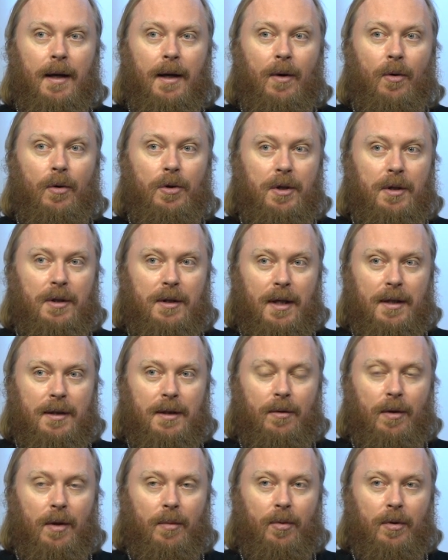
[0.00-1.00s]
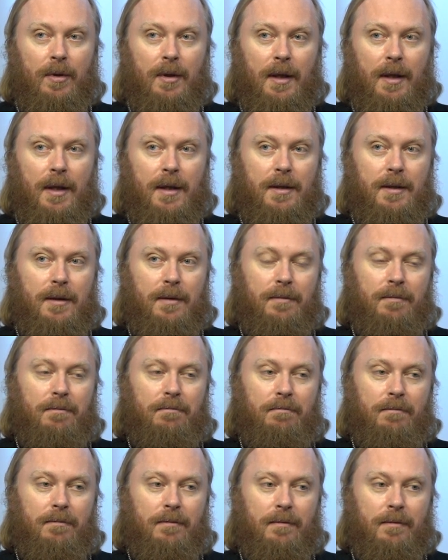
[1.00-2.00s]
Очень часто у ребенка есть
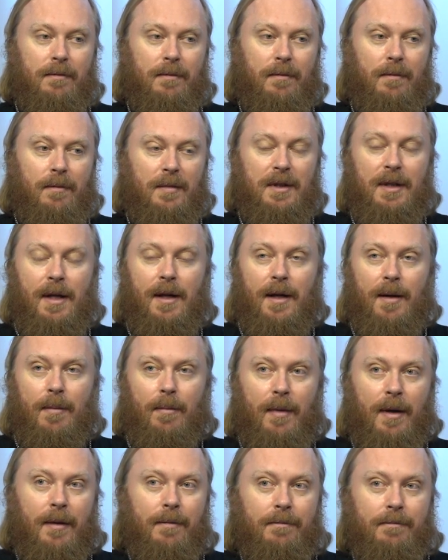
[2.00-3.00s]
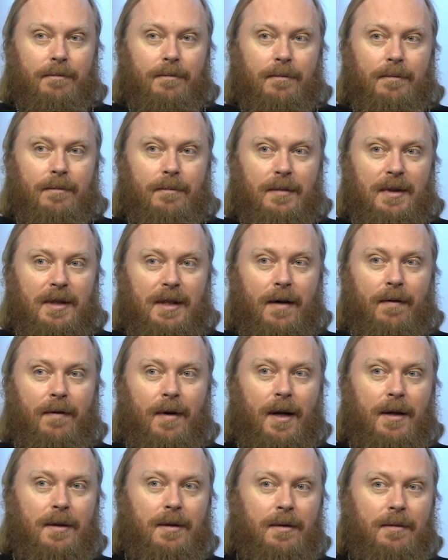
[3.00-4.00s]
Дилемма.
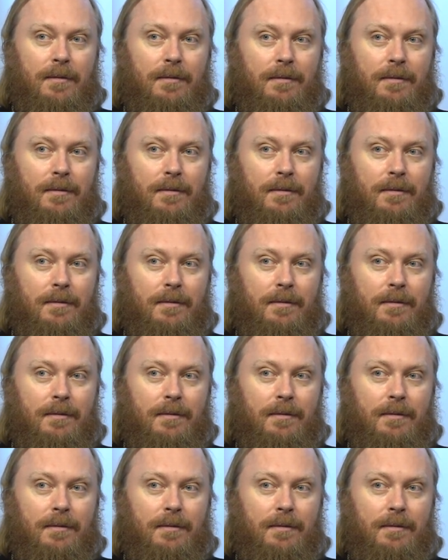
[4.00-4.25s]
Соврать